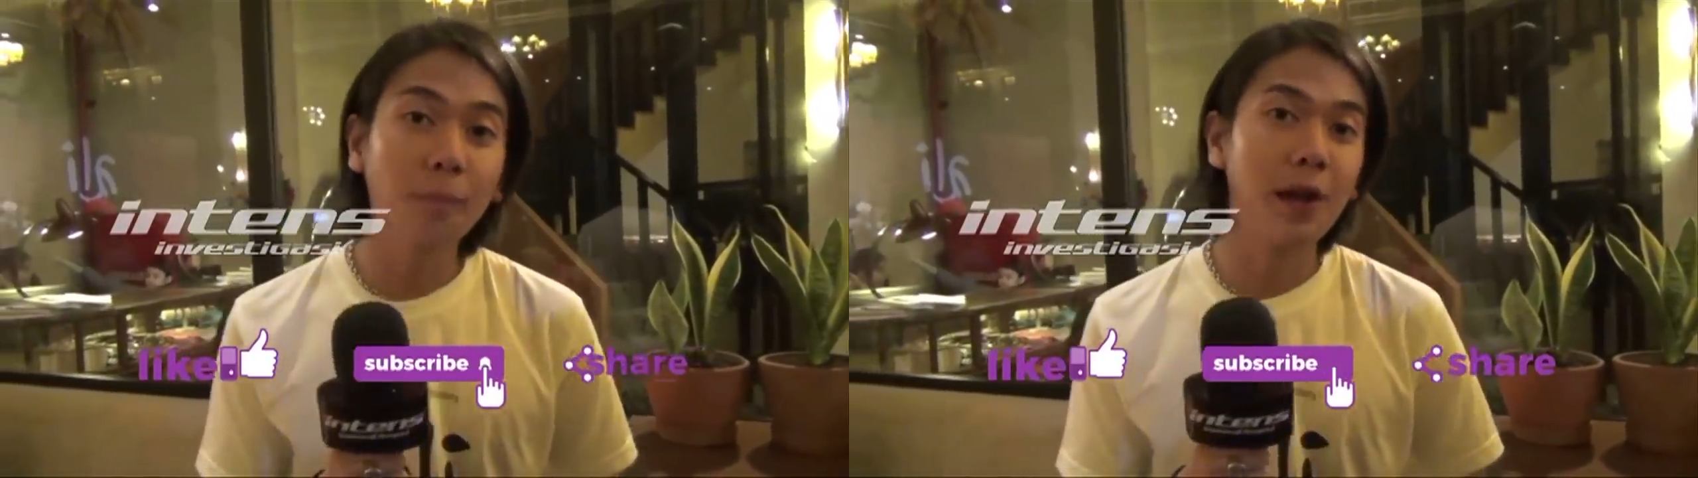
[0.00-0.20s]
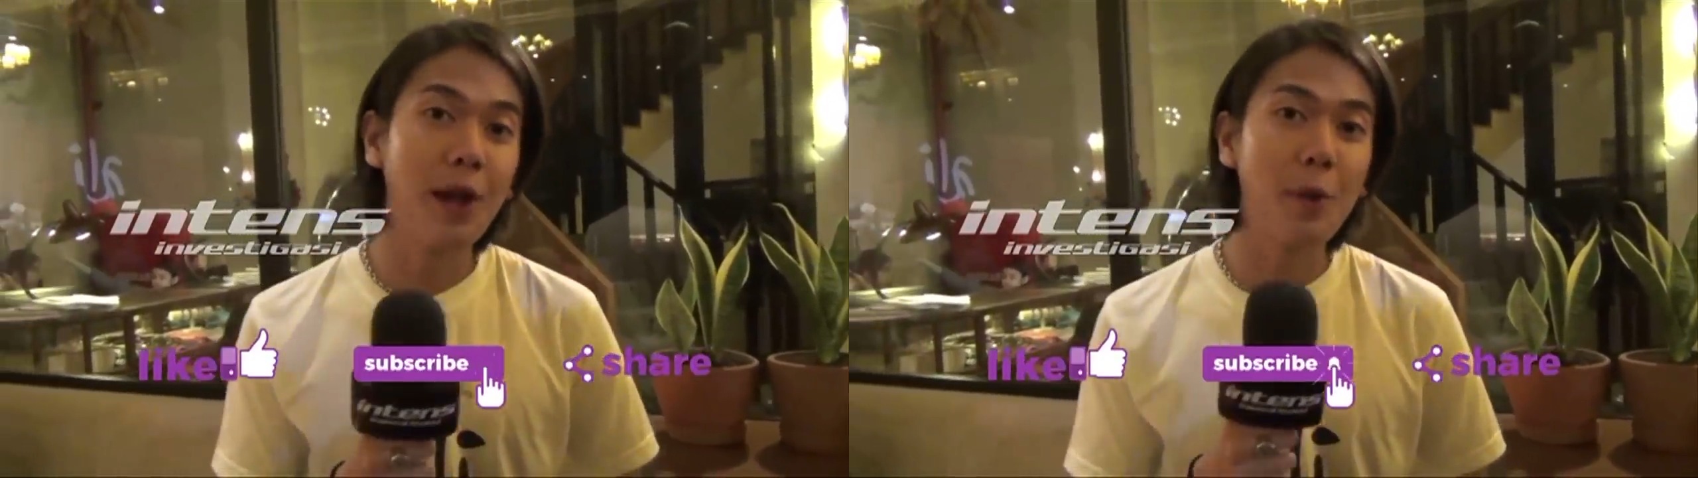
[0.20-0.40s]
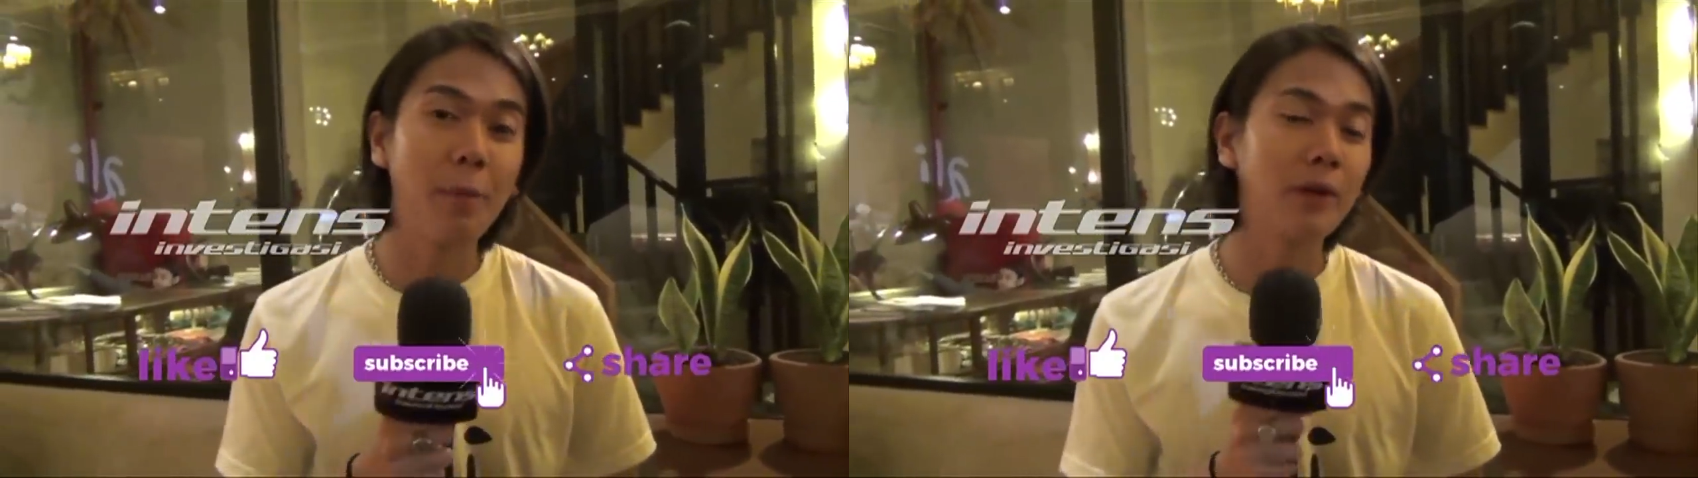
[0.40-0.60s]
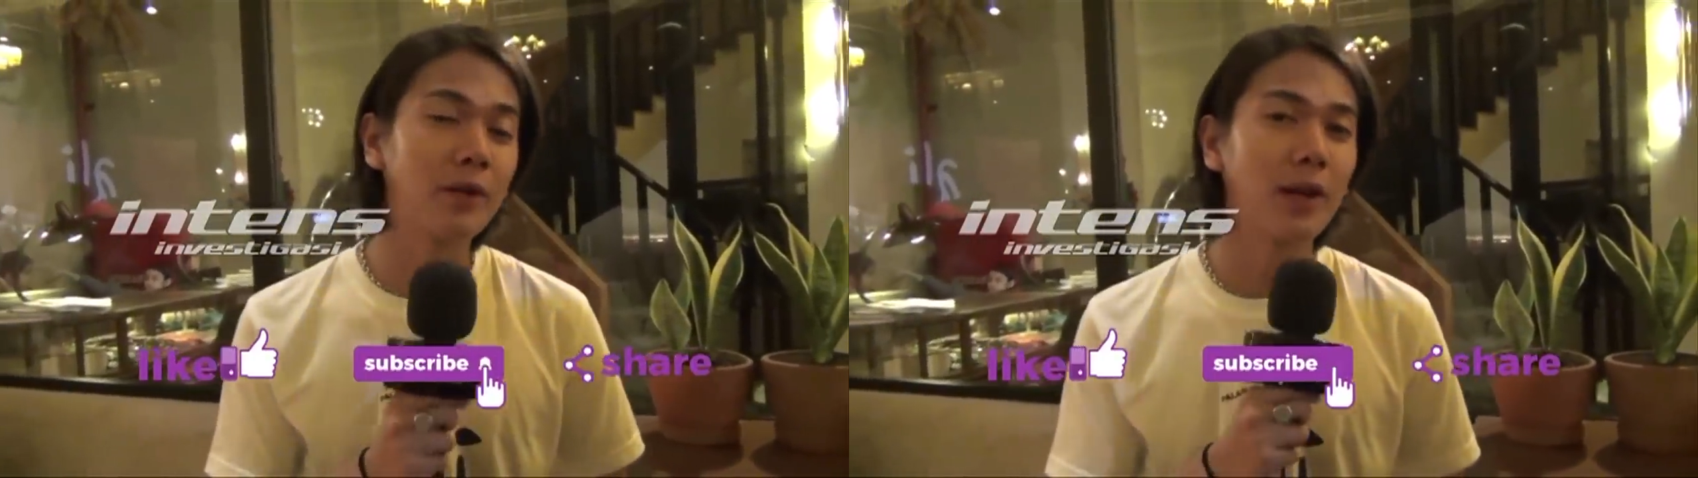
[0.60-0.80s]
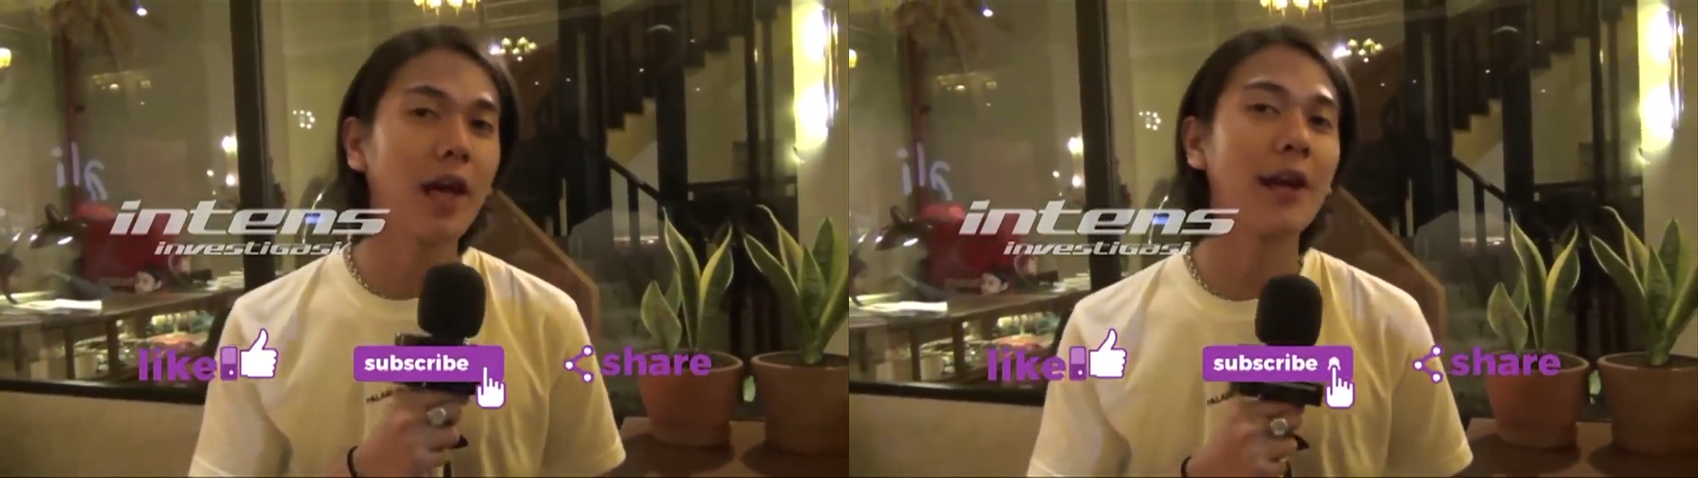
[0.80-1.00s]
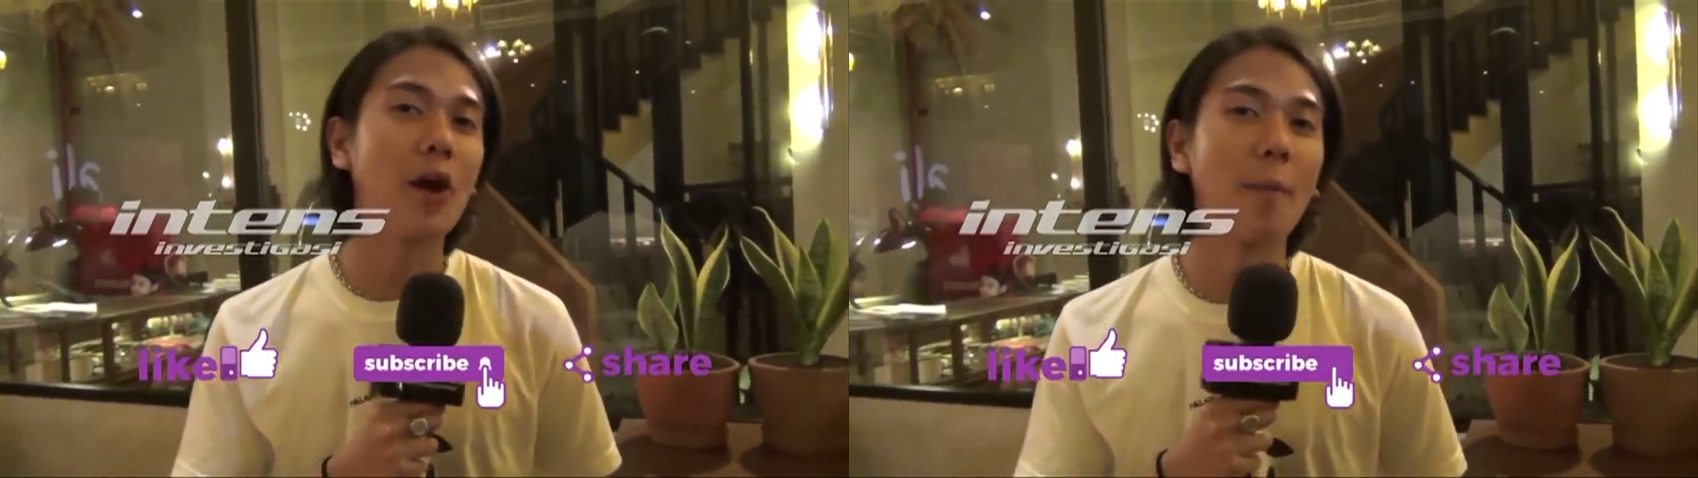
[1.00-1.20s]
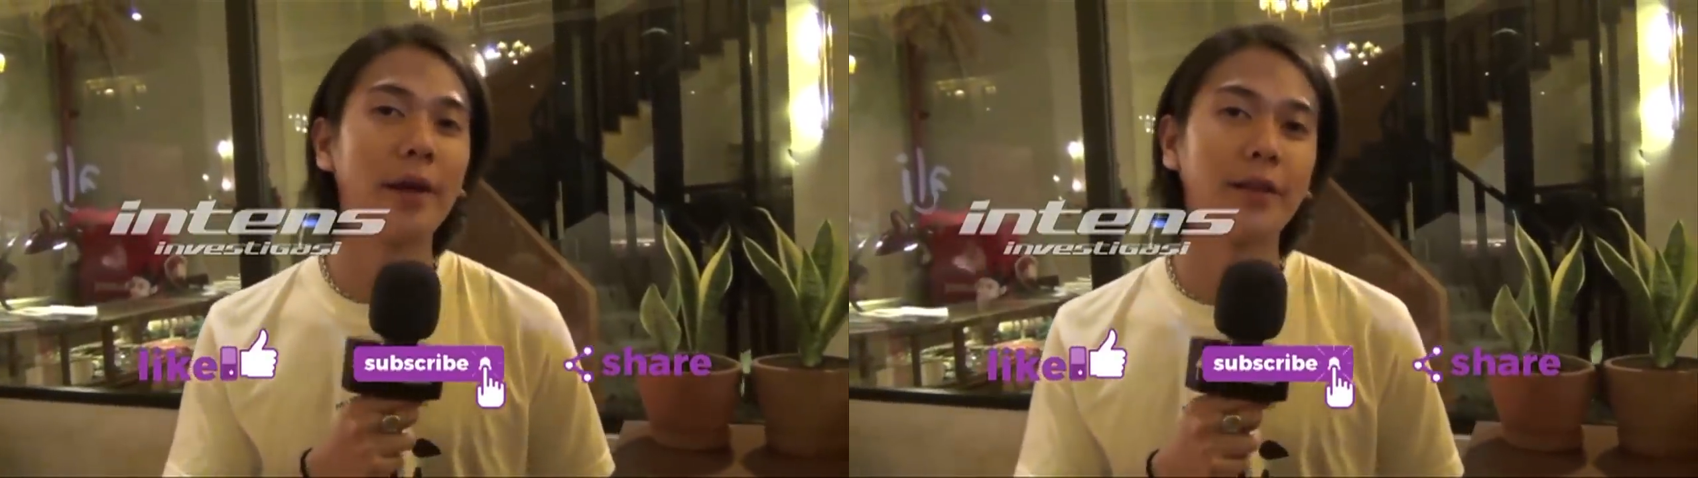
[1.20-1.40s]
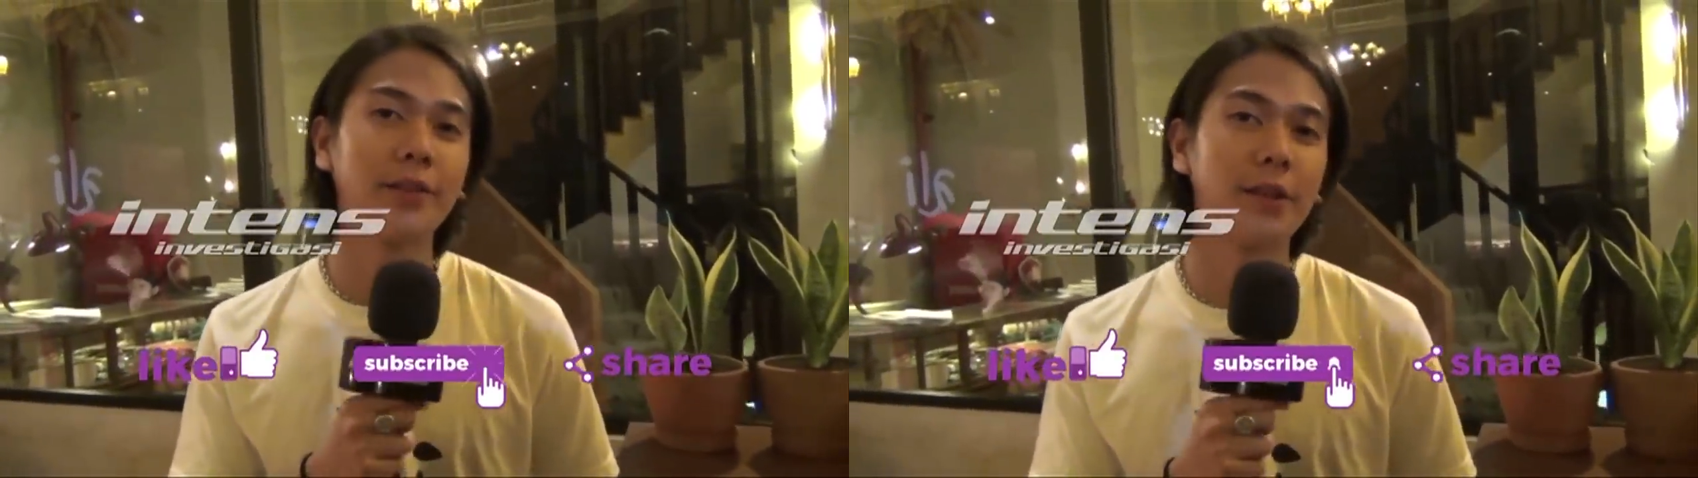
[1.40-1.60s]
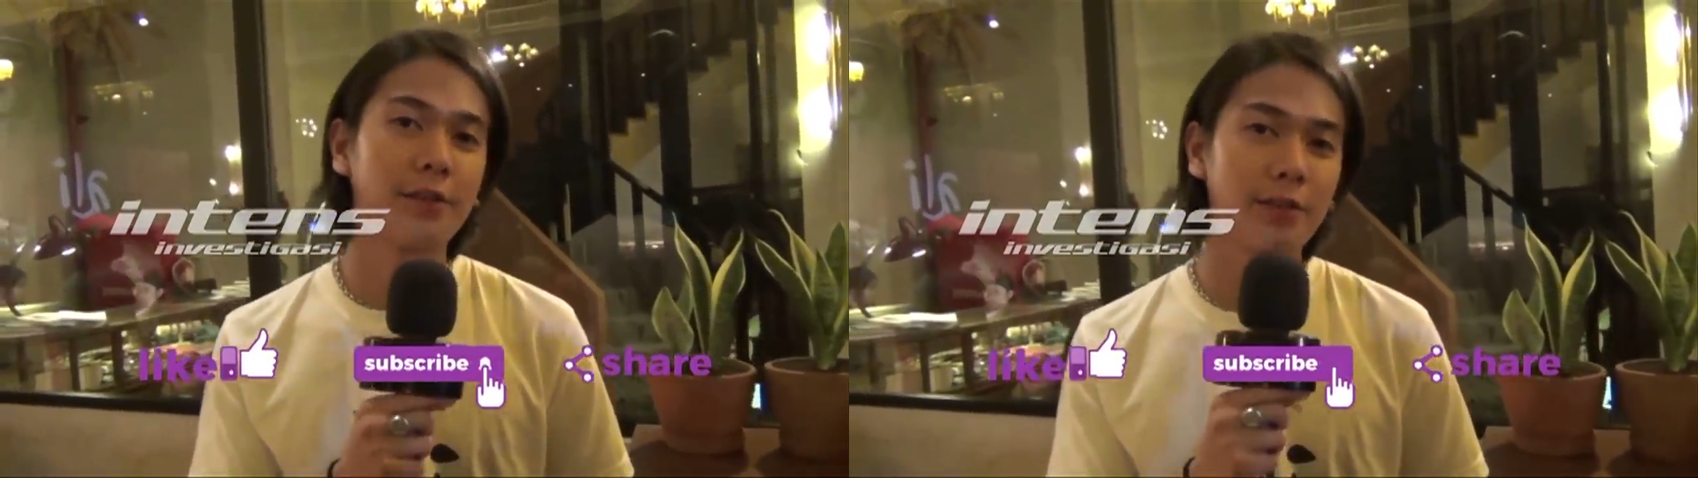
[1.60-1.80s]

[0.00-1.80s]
Jangan lupa untuk like, comment dan juga